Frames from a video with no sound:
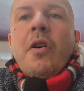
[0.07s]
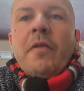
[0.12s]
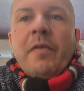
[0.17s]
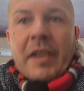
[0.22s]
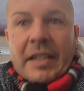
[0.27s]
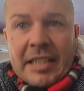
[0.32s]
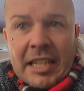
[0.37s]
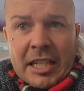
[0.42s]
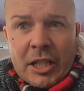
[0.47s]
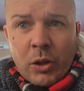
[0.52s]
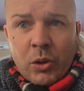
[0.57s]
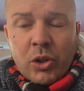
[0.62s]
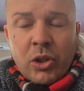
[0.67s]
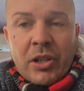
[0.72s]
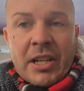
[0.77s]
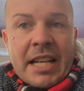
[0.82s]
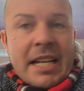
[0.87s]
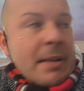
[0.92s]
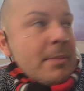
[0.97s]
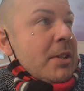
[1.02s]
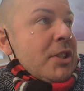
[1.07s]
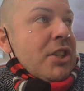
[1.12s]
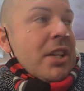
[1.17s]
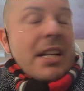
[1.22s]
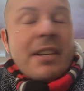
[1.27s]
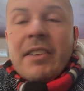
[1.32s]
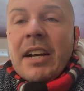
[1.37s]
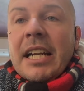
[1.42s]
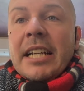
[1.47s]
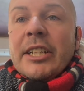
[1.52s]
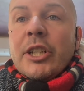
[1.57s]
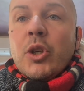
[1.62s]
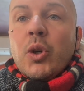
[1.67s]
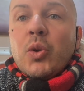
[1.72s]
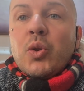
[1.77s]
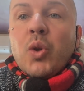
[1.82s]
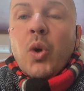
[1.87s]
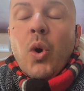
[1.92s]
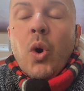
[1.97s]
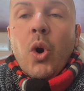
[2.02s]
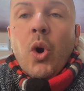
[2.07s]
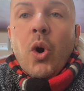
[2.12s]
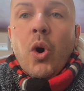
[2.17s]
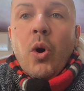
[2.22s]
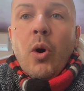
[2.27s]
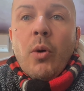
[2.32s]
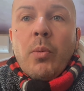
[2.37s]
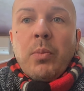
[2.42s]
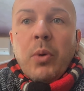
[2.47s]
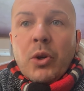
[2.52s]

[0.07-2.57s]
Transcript: Fratelli rossoneri, amici e rivali di YouTube,